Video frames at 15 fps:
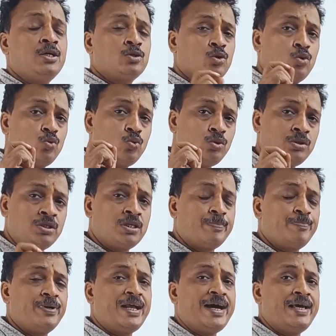तो उस
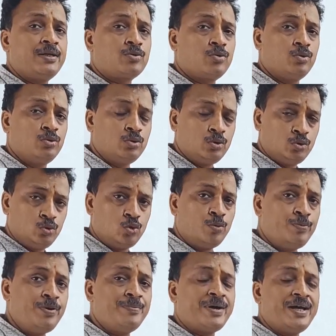सप्लायर को जो
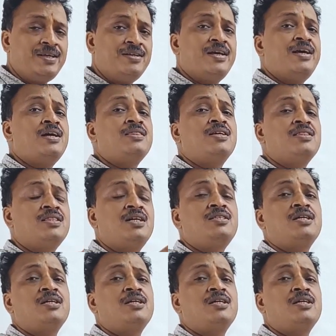भी भाई नया धंधा